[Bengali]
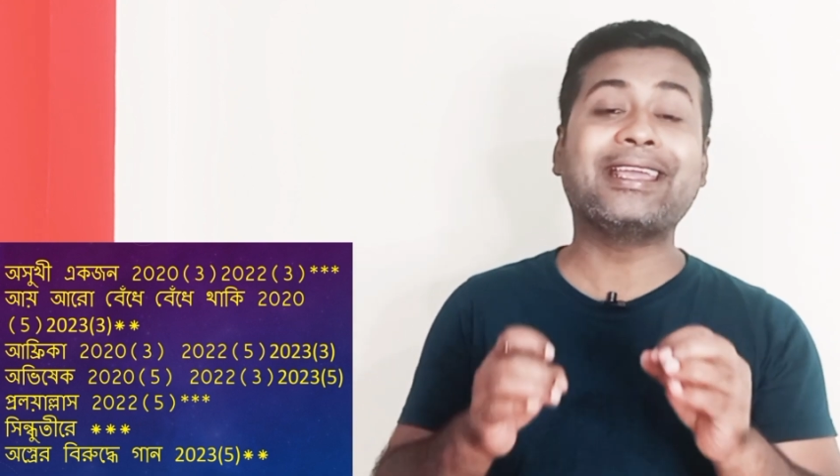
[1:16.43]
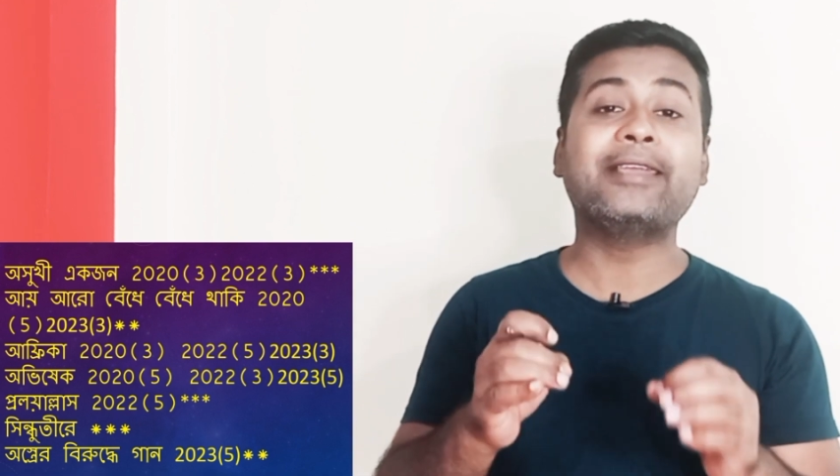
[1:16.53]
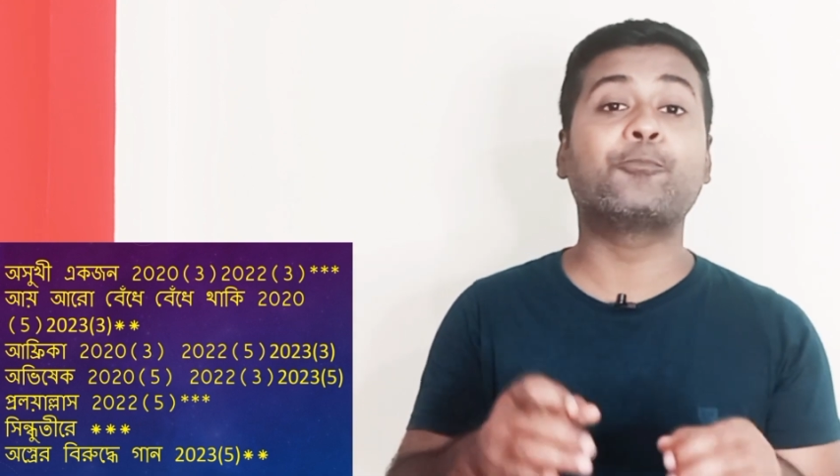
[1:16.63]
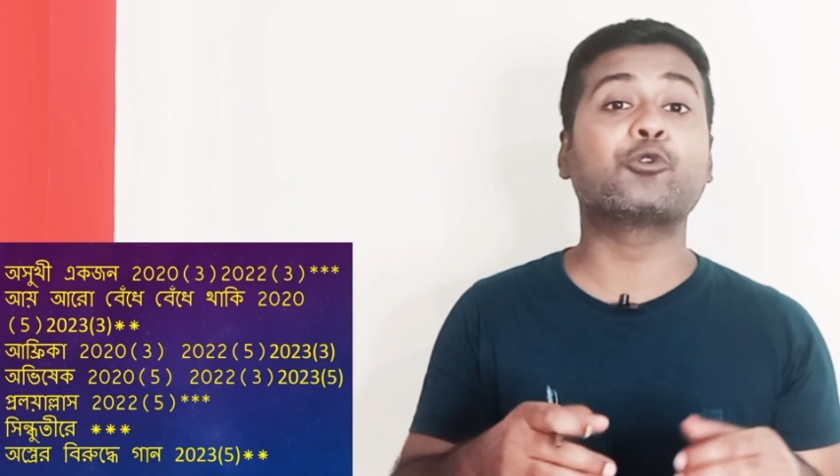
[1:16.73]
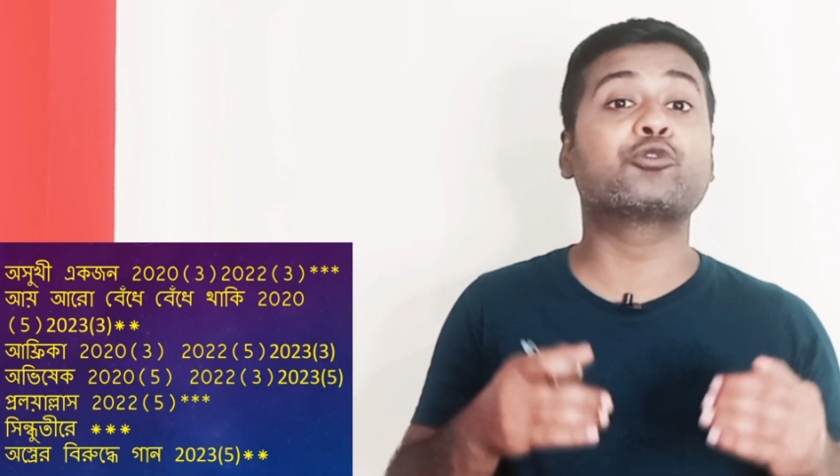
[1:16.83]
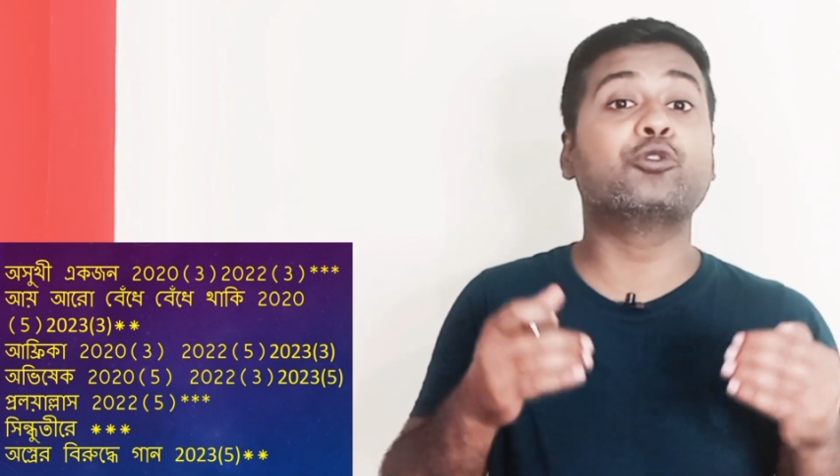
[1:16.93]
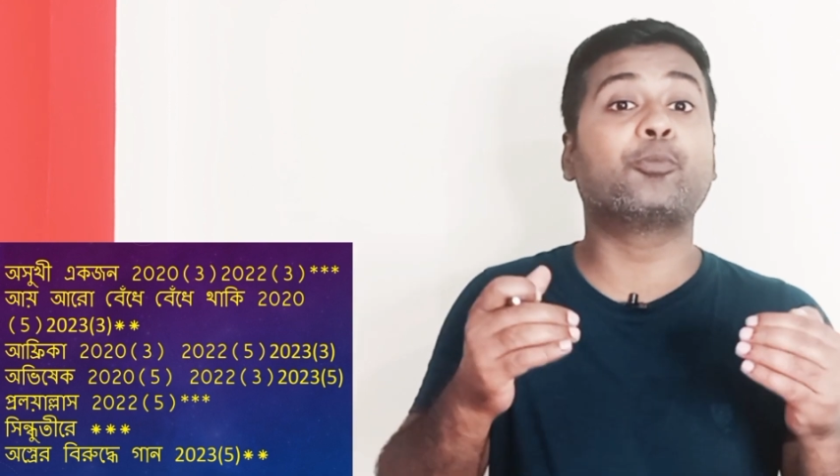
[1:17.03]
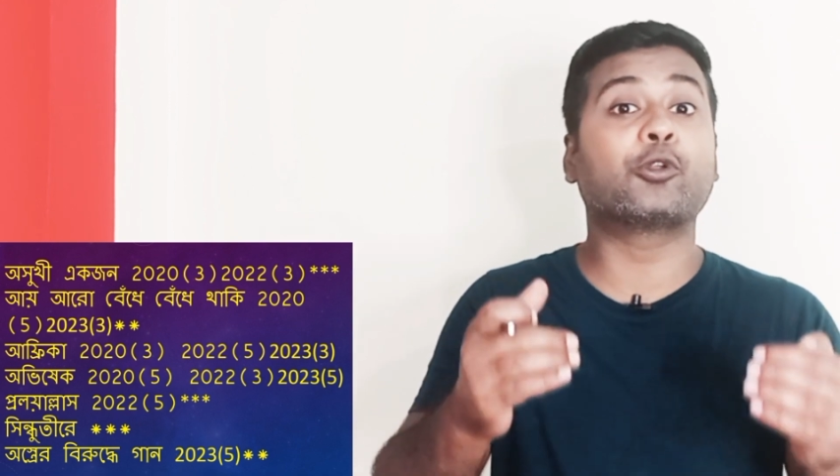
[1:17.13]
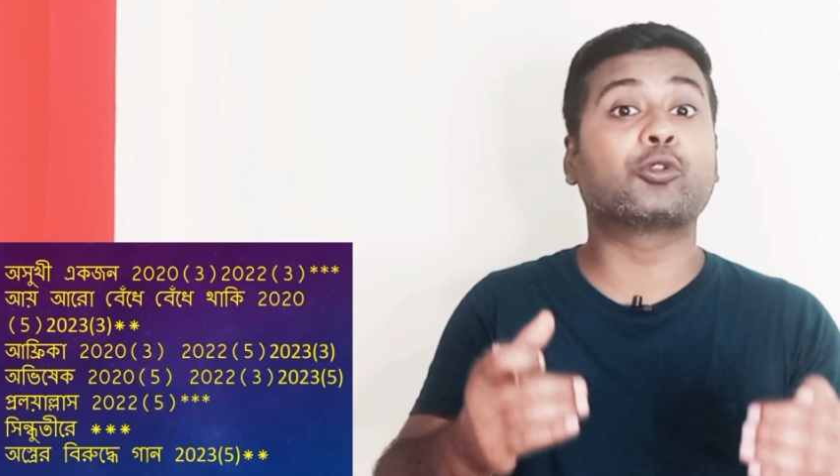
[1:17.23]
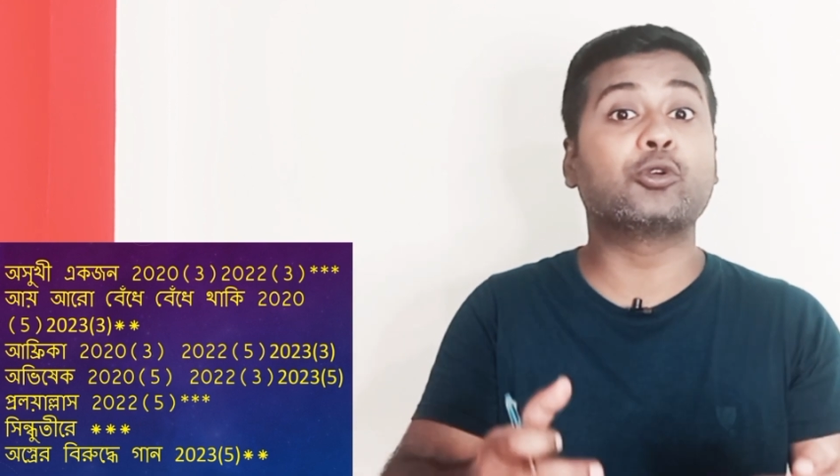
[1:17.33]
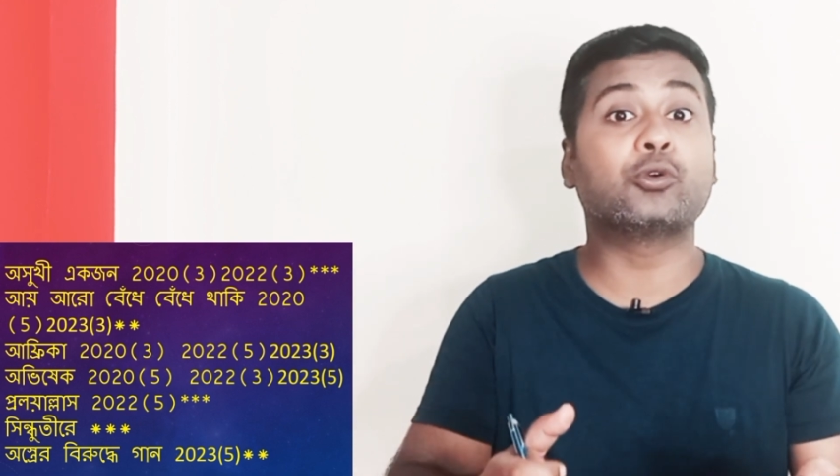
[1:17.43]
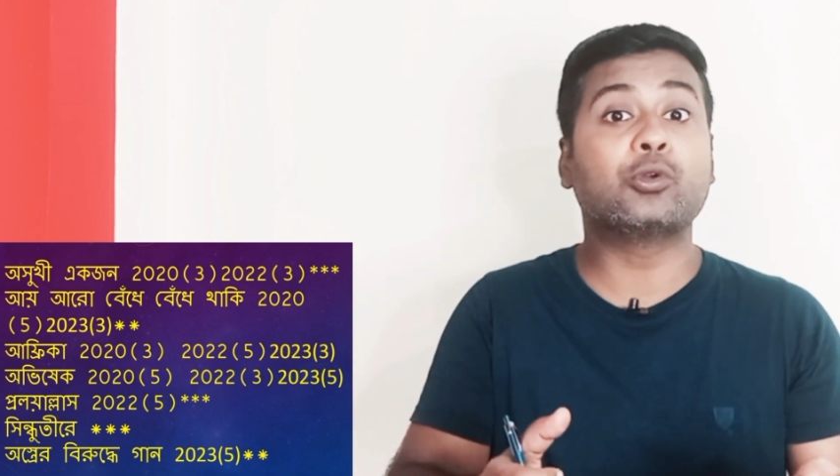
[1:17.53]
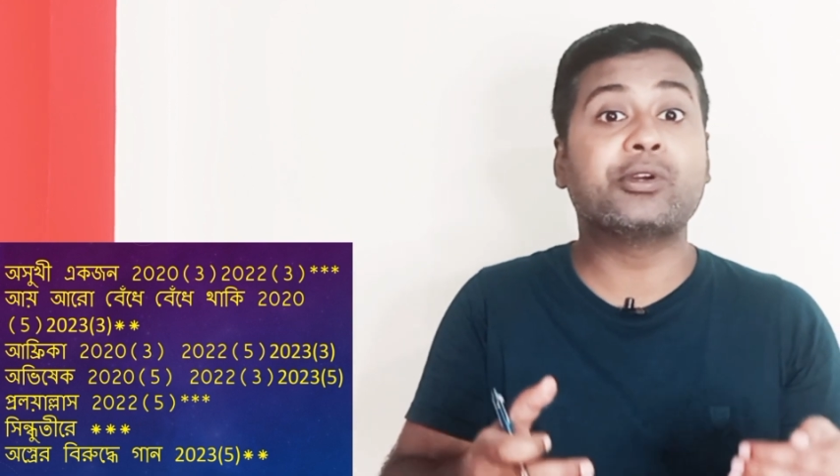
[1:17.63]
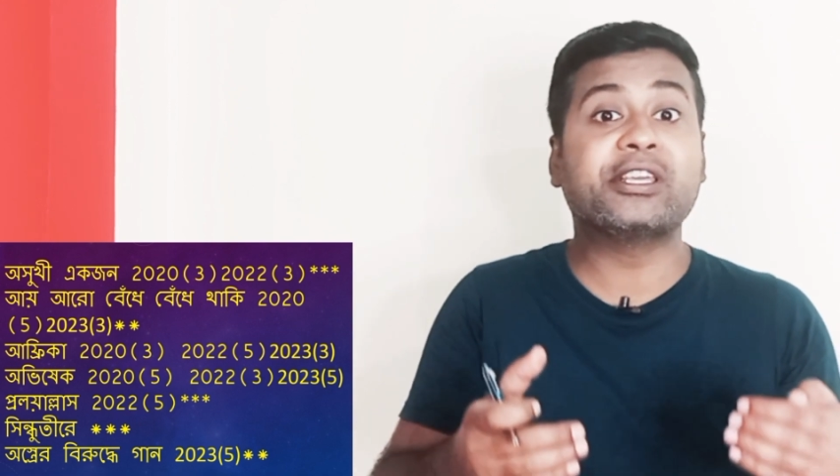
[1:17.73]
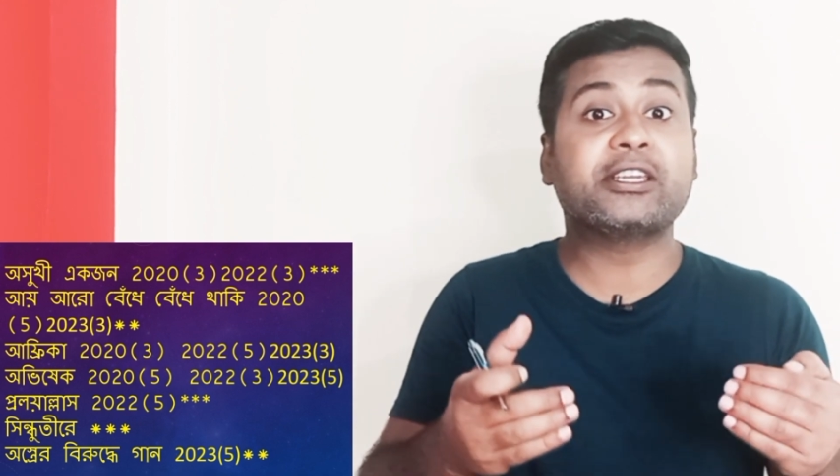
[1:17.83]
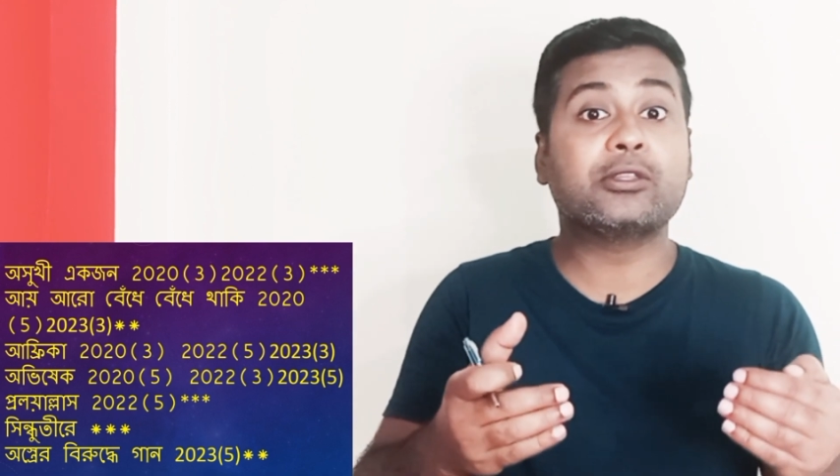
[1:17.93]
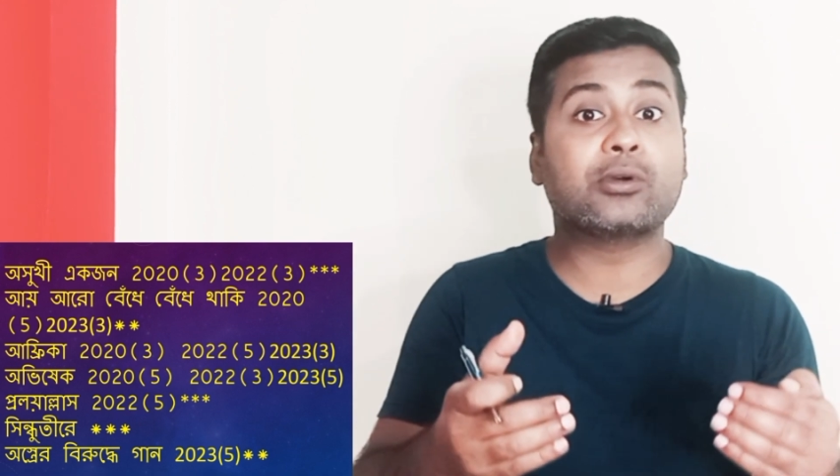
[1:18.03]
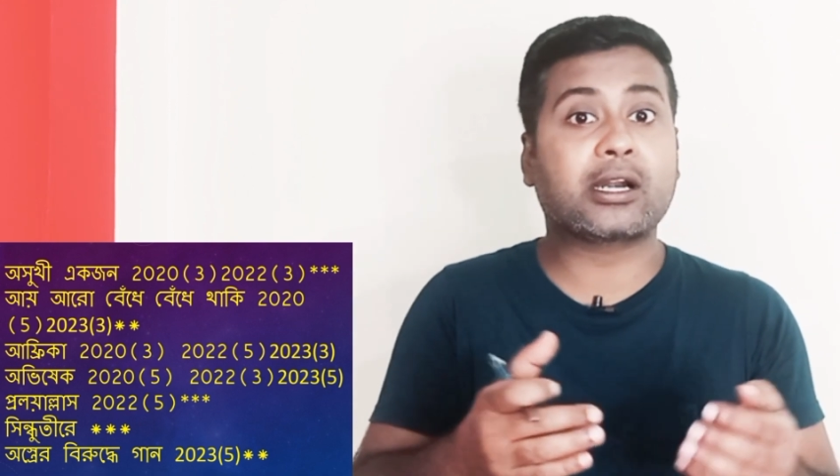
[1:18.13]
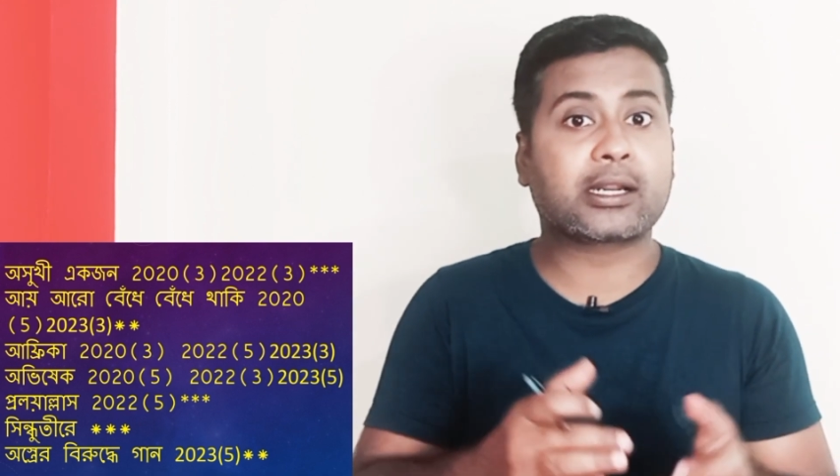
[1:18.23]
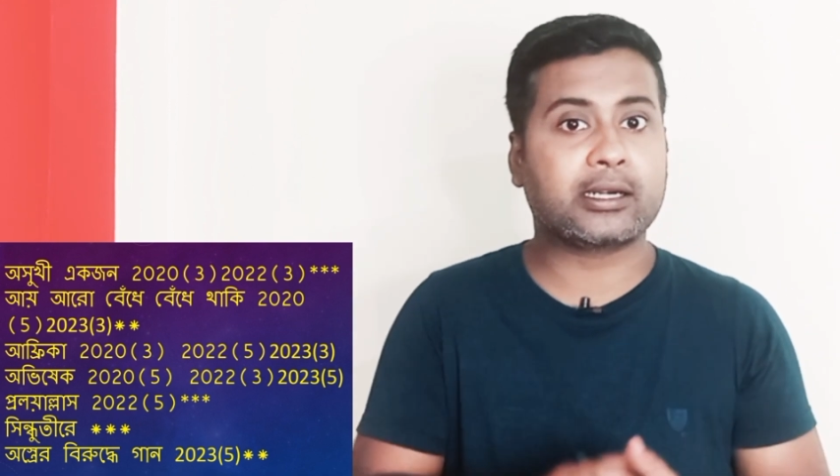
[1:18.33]
এই প্রশ্নপত্রগুলো নিয়েই কিন্তু
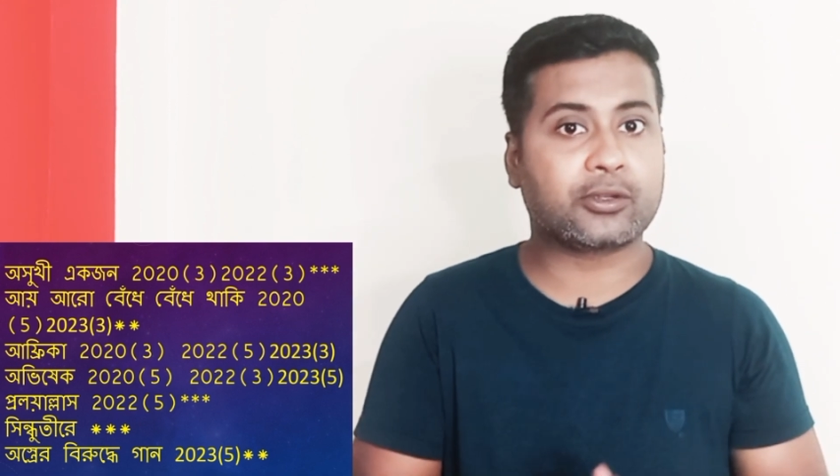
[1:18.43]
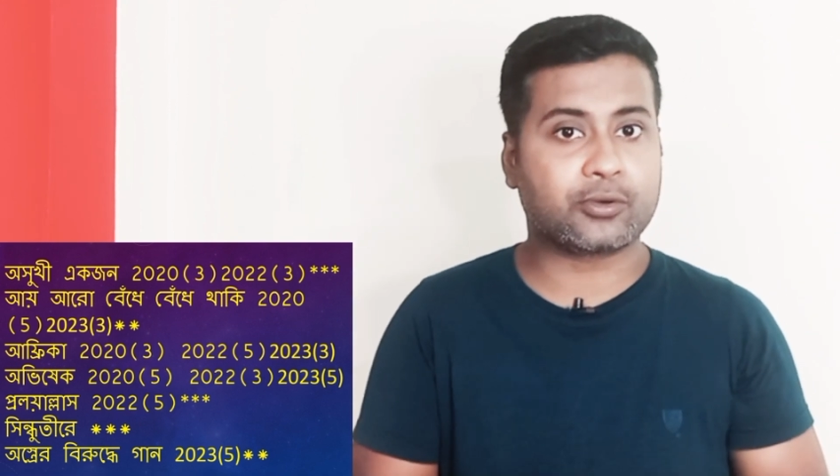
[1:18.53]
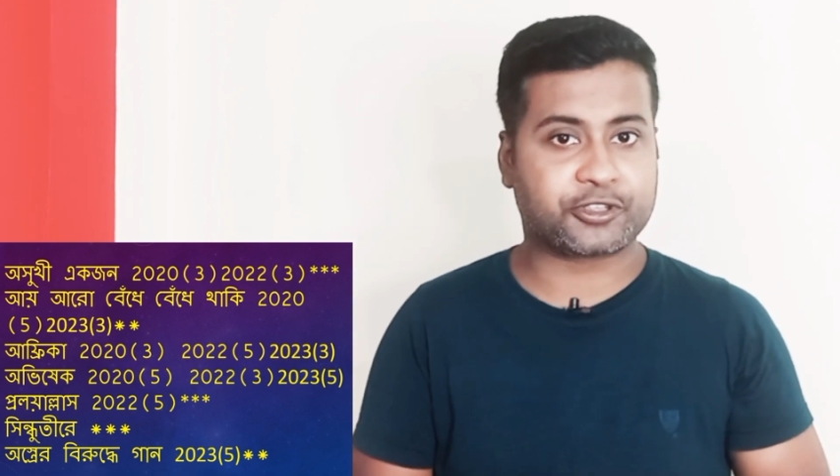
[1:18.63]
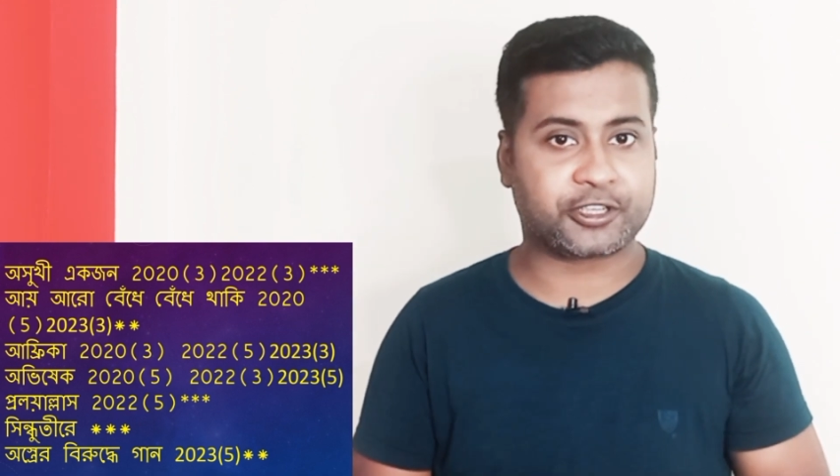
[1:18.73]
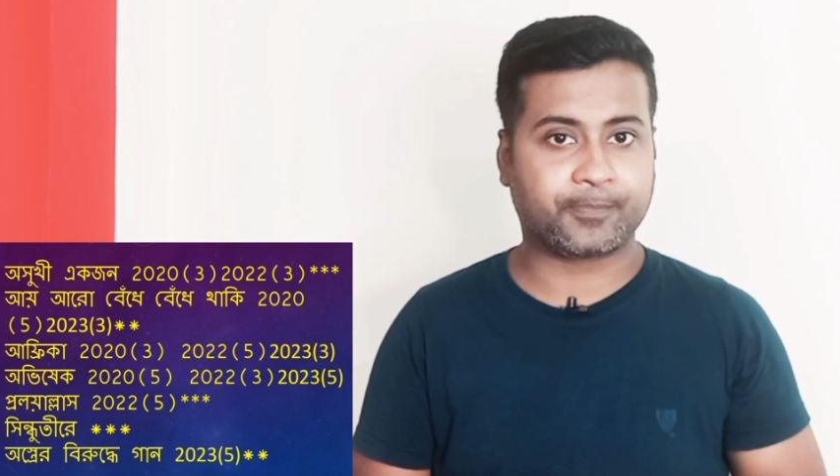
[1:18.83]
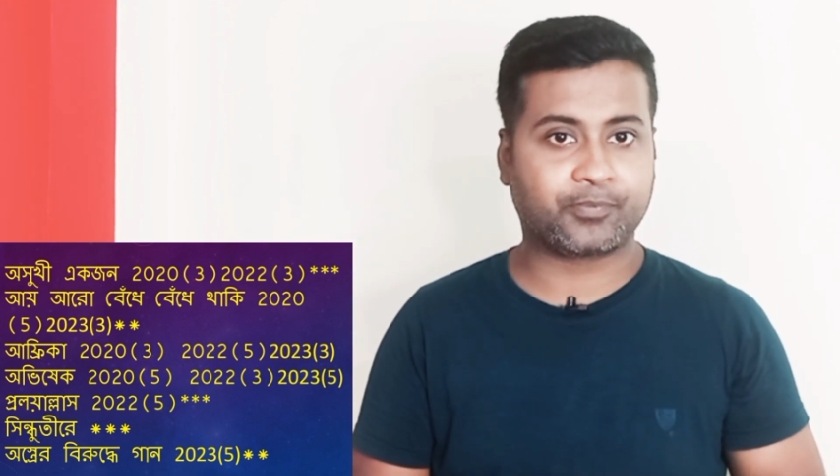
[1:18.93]
খাটাখাটি করছি